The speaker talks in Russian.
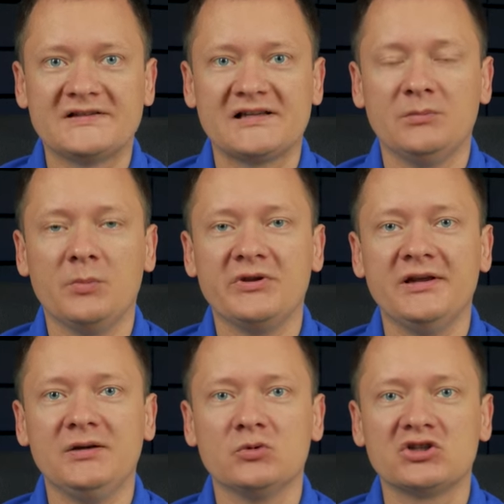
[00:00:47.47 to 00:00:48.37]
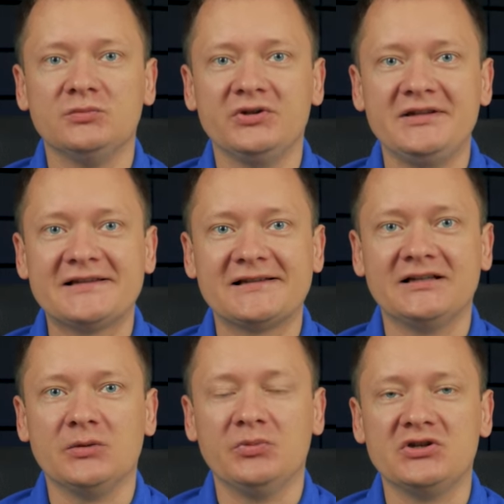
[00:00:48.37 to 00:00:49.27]
самом деле может быть
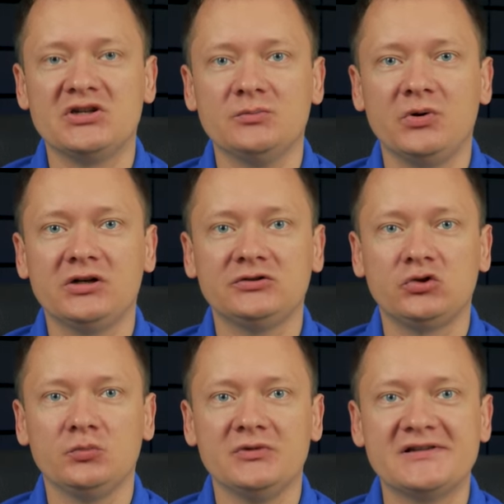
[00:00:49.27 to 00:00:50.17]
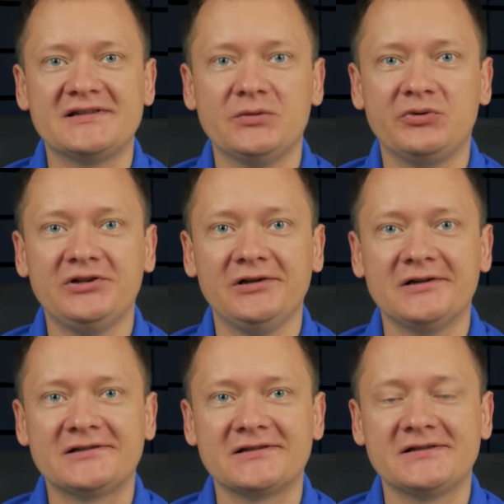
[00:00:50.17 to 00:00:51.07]
несколько причин, по которым диск не
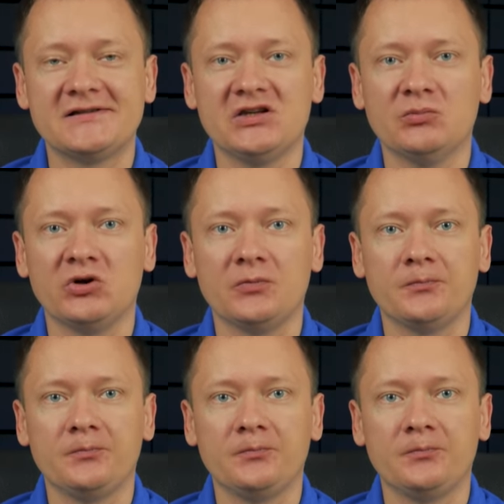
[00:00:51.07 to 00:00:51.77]
определяется системой.